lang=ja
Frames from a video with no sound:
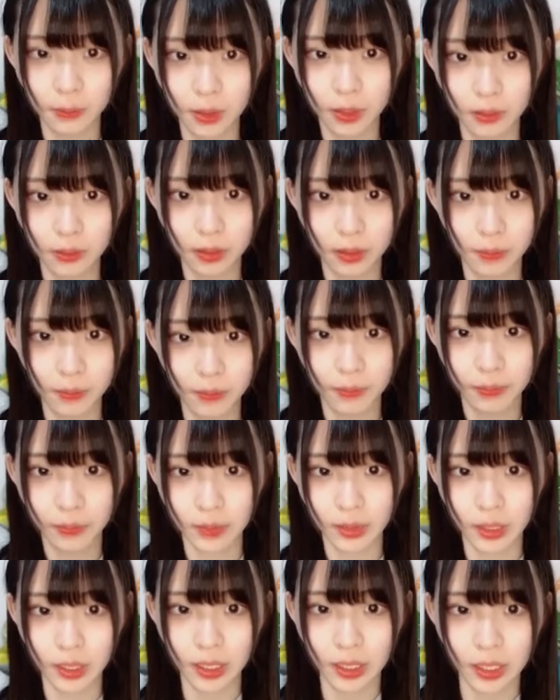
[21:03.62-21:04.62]
んばんは
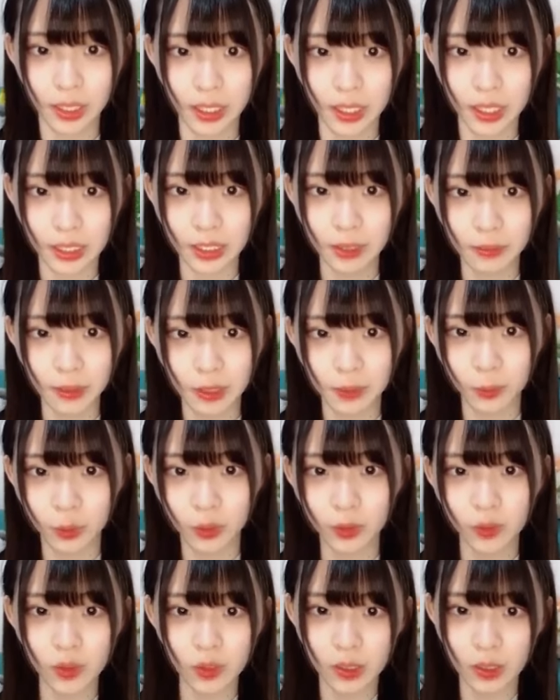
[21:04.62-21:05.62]
頭に
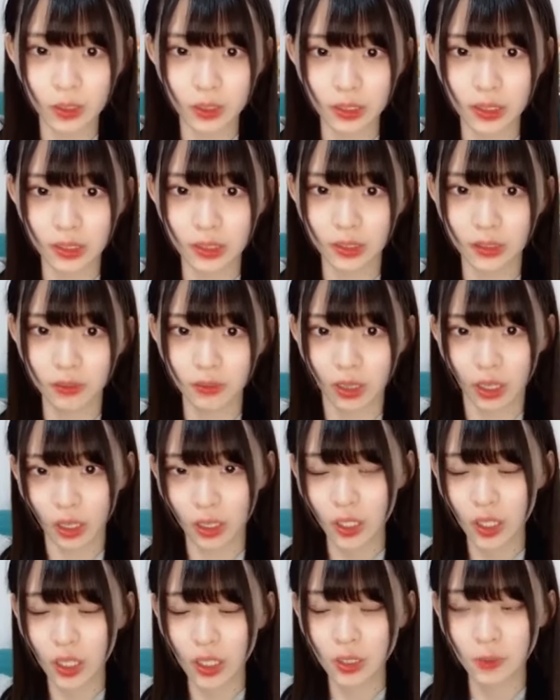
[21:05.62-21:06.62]
物乗せるレッスンは
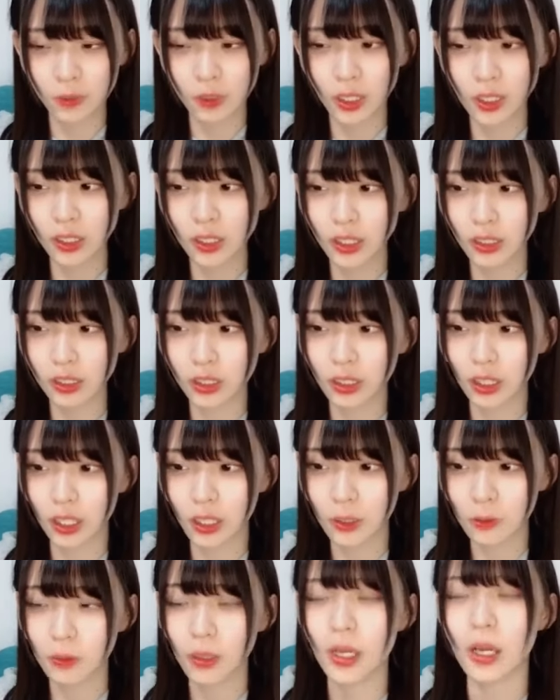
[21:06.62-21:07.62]
えー、でも最近やってるの
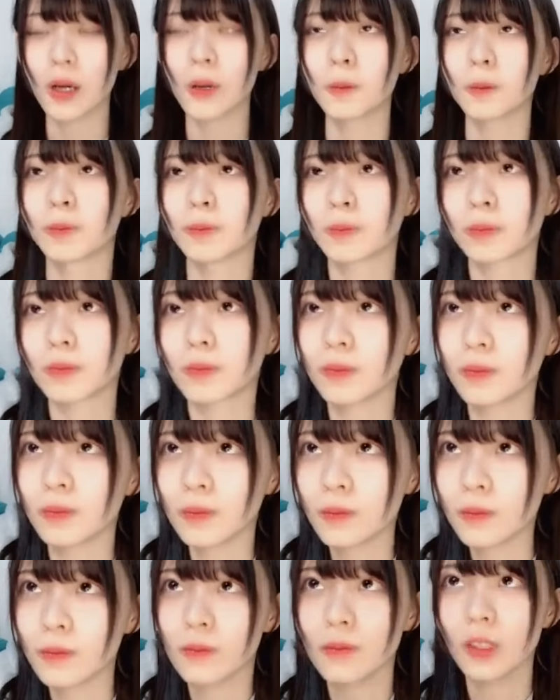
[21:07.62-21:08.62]
あれは
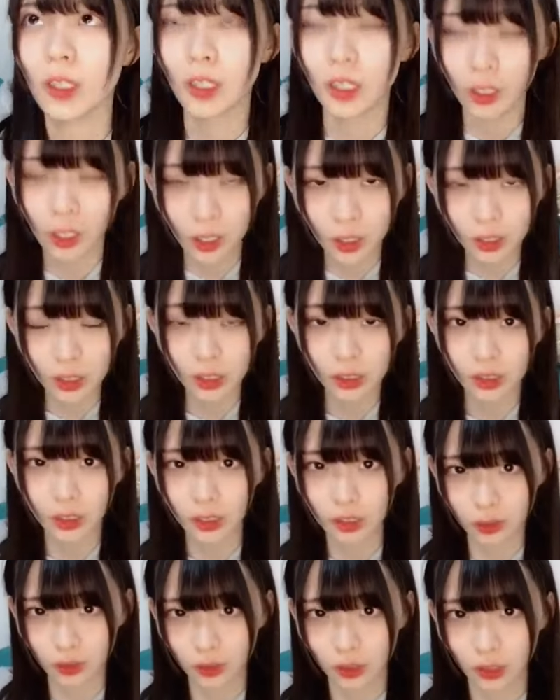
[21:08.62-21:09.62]
なんか「
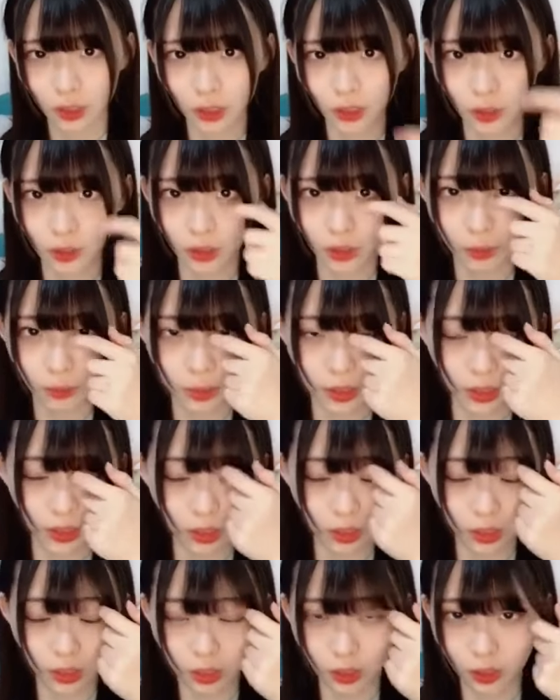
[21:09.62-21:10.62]
ランランラン」とかがめっ
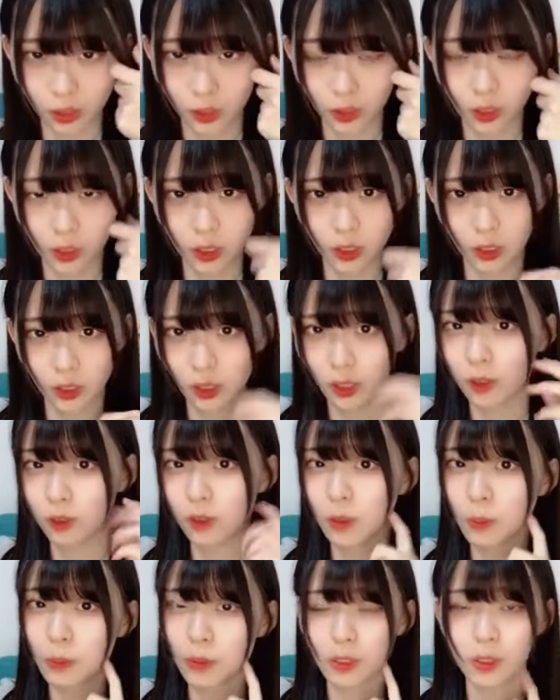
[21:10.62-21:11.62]
ちゃ
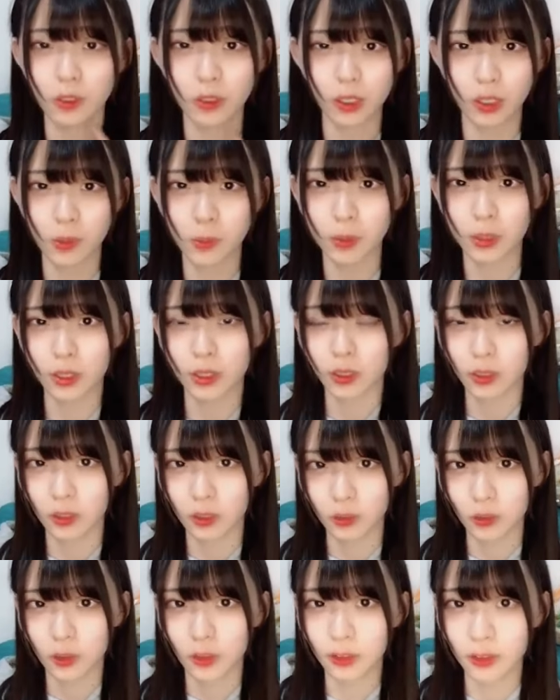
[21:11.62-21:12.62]
顔がブレるからみたいな
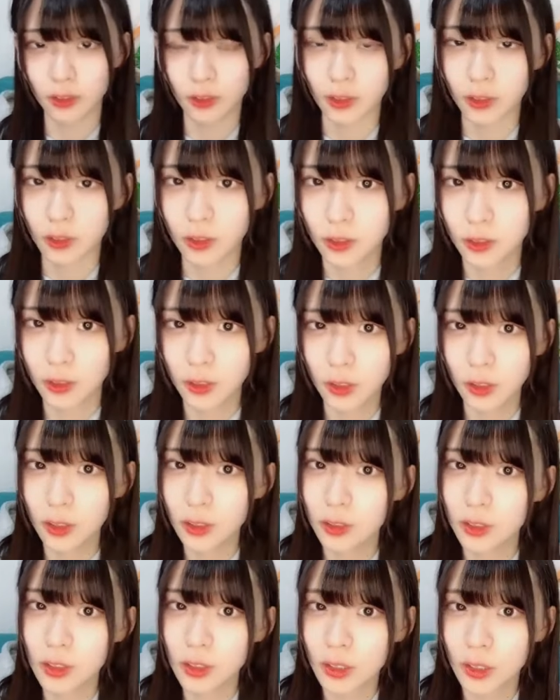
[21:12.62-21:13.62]
理由でやってた
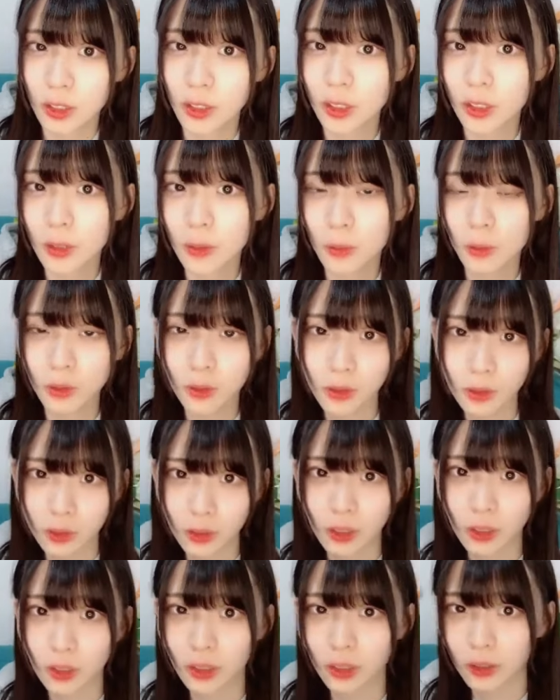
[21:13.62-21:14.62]
確かにあれも
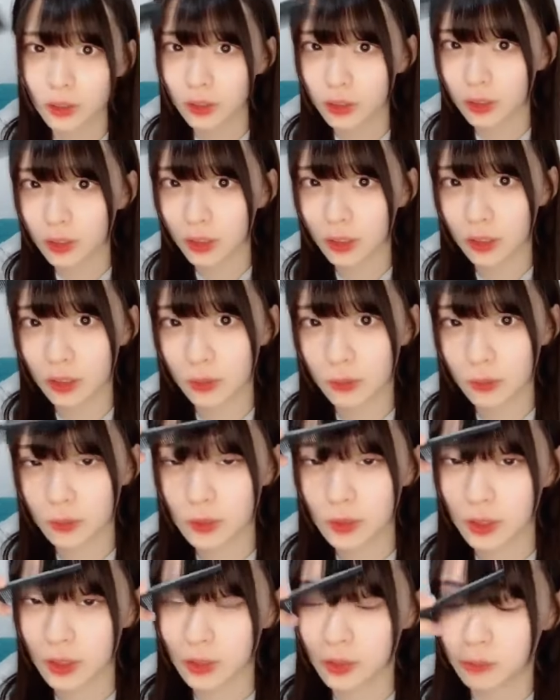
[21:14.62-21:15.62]
ねよくやってま
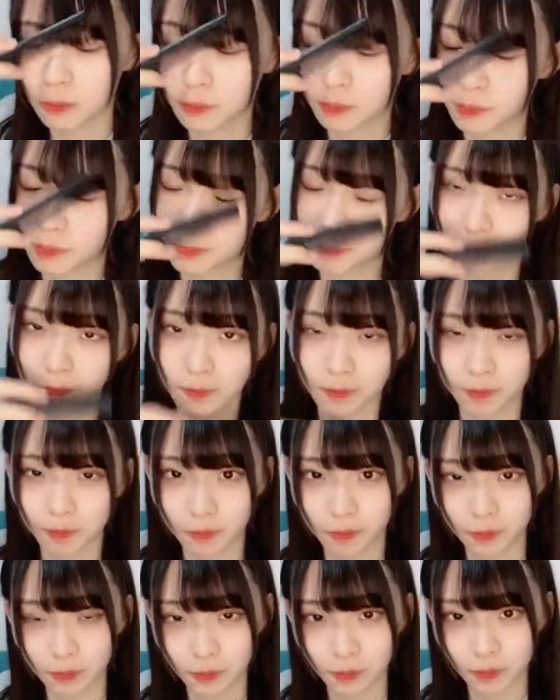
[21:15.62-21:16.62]
したよ
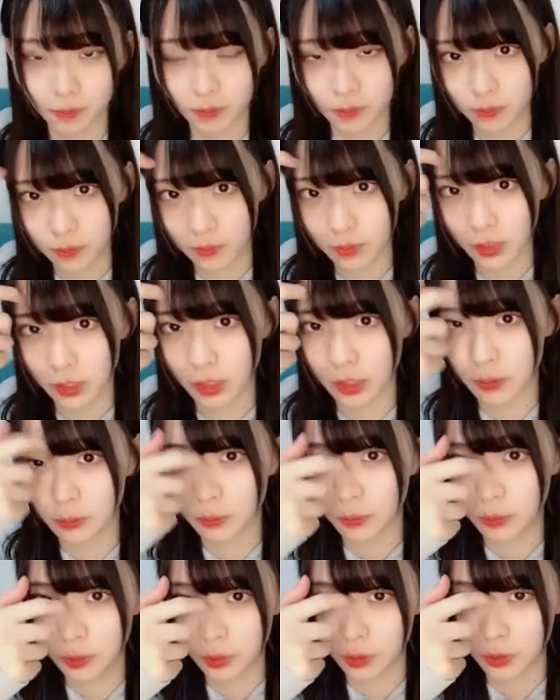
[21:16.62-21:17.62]
なんか
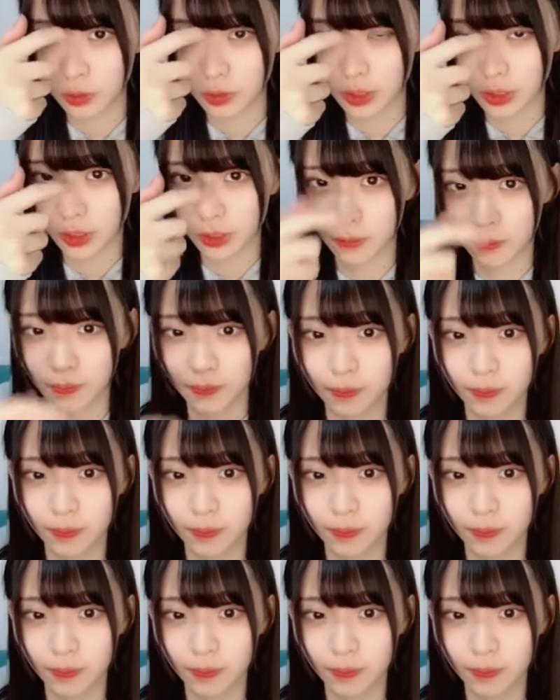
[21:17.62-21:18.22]
物のせて